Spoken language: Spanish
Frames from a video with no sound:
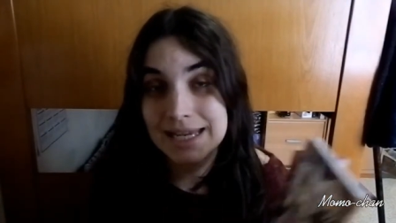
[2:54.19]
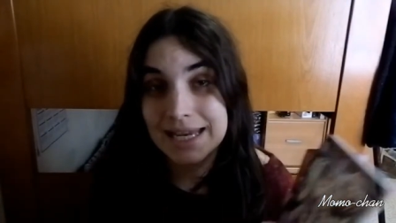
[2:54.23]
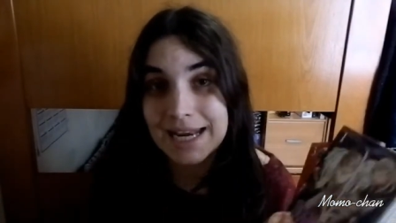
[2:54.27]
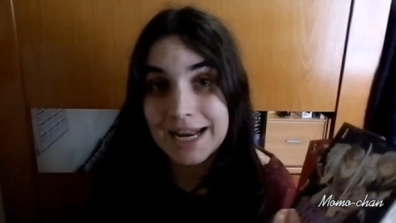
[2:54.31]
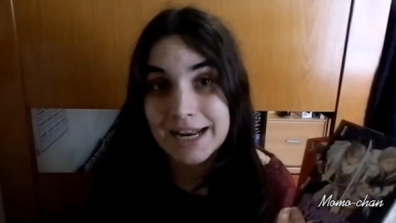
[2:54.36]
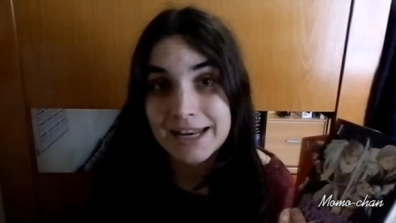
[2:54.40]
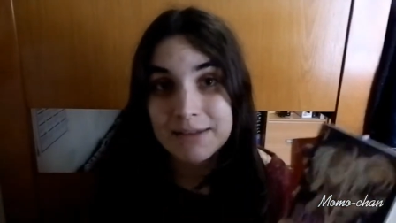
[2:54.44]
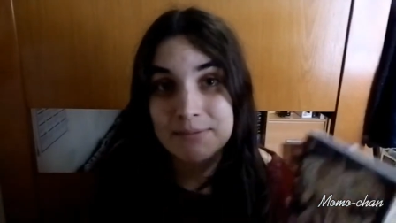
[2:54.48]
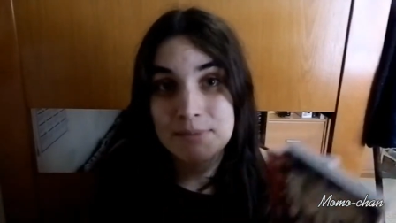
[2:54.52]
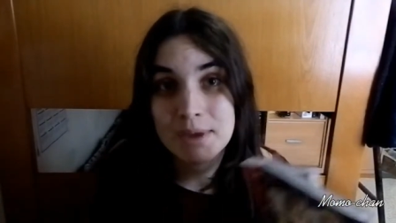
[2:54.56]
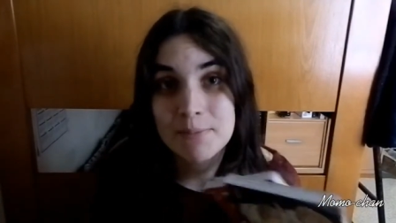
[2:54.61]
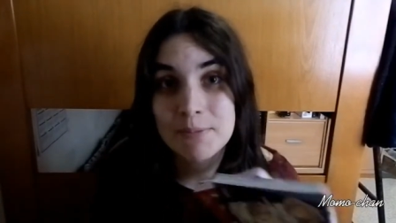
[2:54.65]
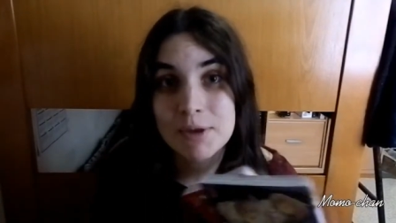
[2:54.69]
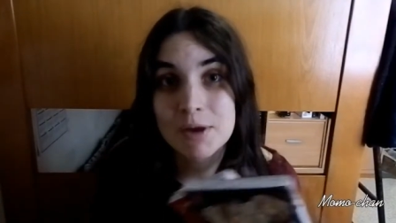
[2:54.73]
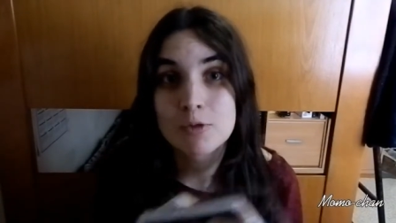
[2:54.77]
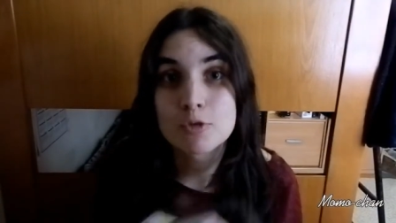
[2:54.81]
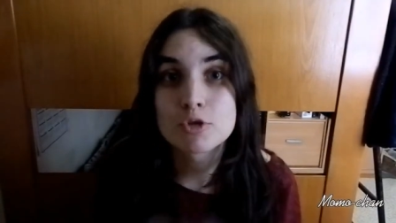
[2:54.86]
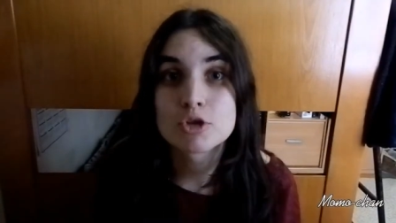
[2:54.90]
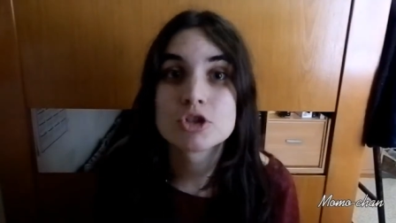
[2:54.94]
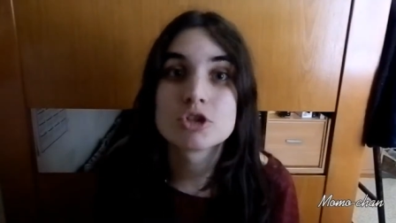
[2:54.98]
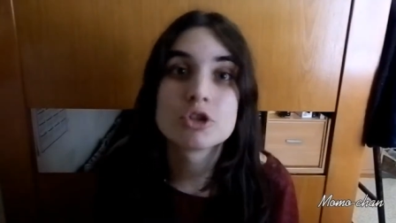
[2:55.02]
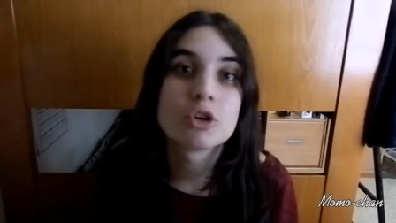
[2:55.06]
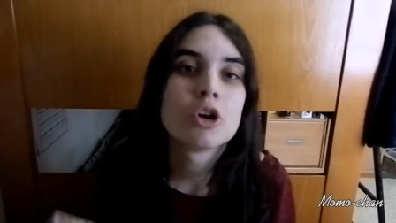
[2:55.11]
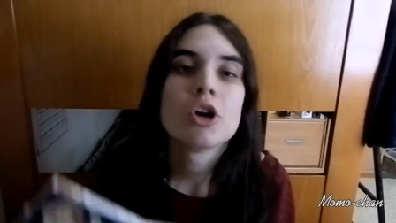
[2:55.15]
El anime me
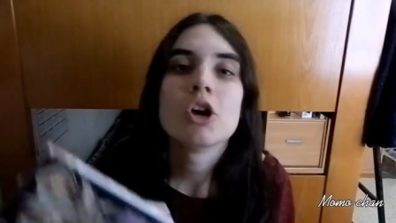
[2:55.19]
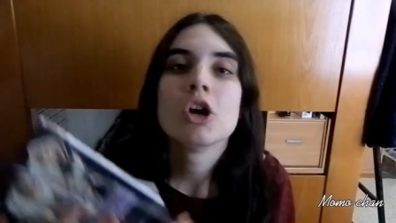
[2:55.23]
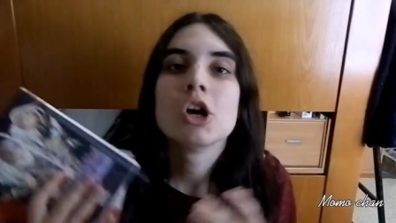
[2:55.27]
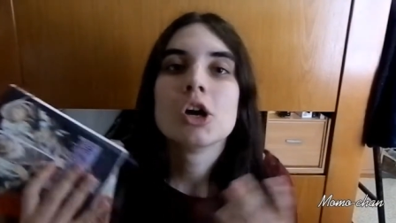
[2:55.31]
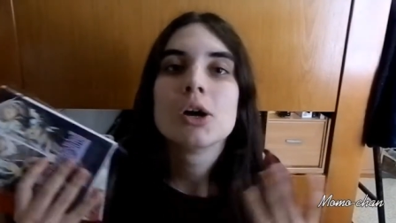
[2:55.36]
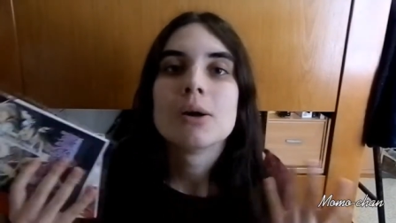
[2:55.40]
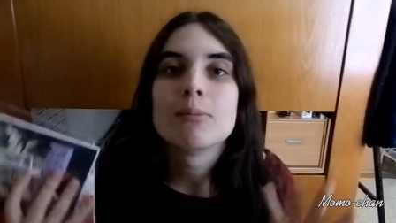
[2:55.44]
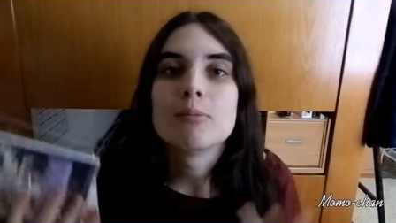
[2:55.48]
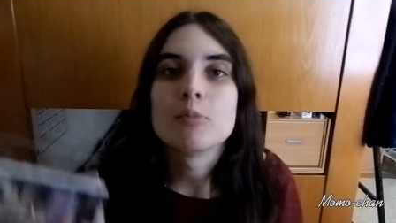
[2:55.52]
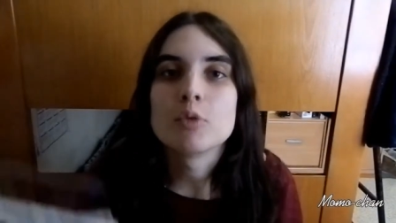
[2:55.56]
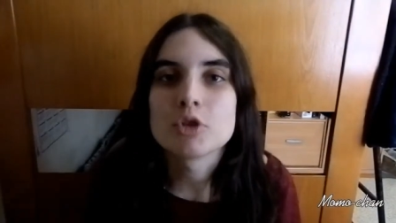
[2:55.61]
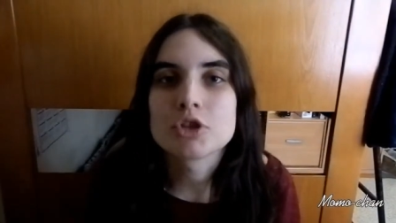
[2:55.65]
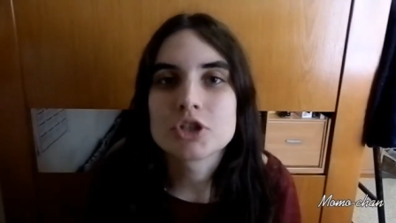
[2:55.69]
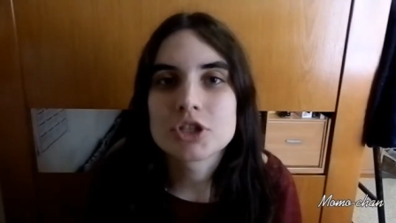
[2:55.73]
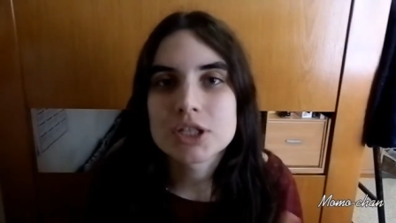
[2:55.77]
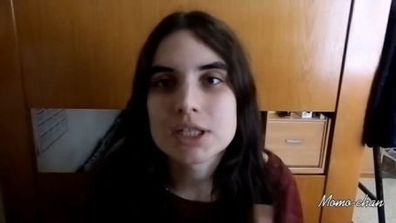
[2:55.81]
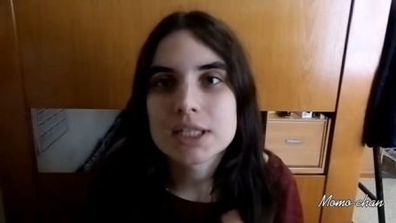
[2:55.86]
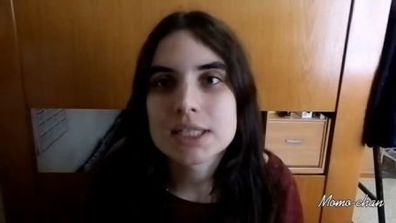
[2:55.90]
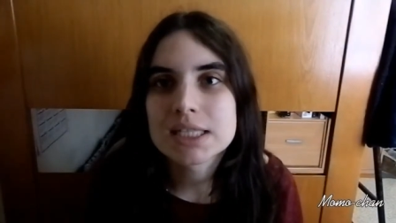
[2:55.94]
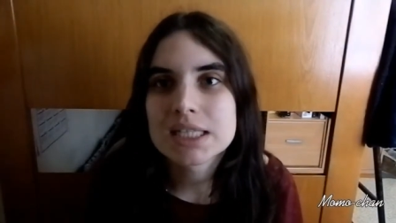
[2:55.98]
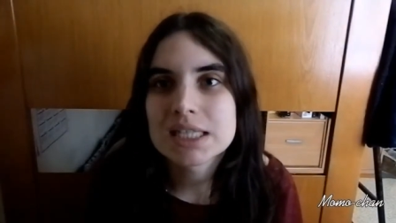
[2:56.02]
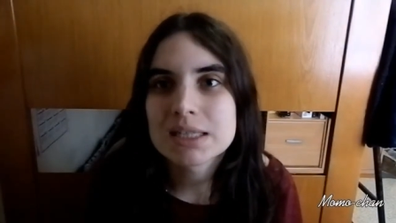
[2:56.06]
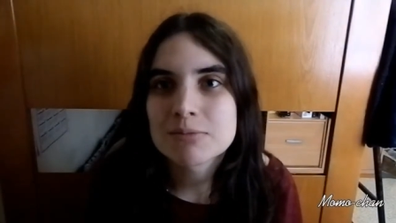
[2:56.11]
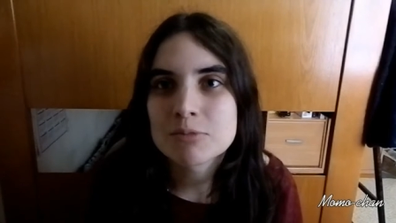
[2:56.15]
gustó
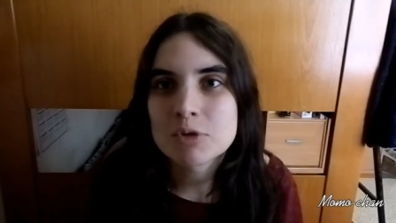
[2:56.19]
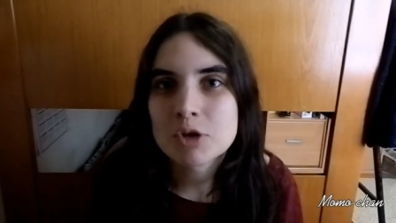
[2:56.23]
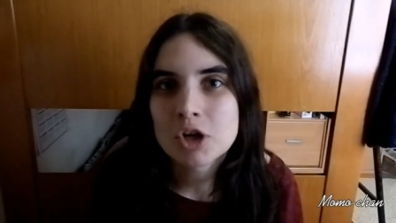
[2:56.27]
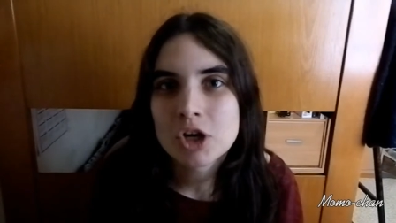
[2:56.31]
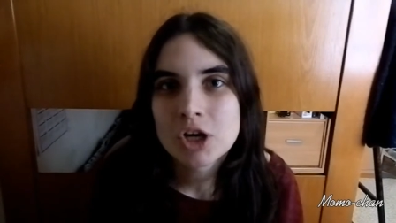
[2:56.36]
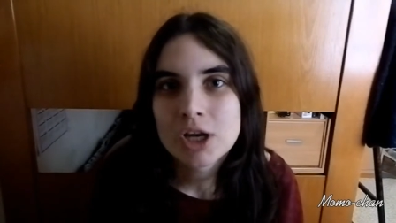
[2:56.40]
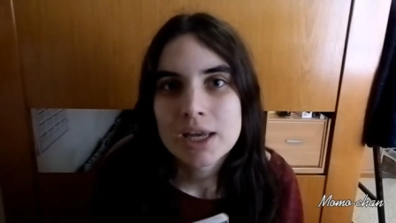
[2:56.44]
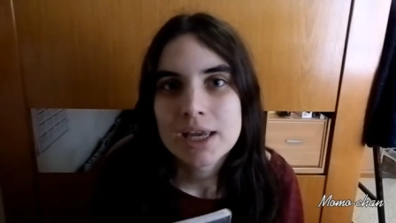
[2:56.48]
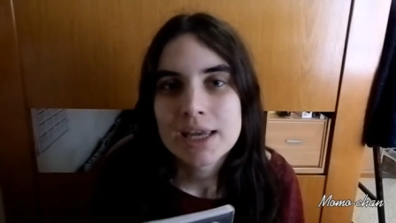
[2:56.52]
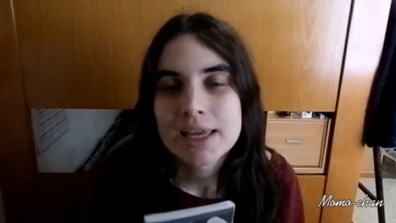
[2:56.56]
muchísimo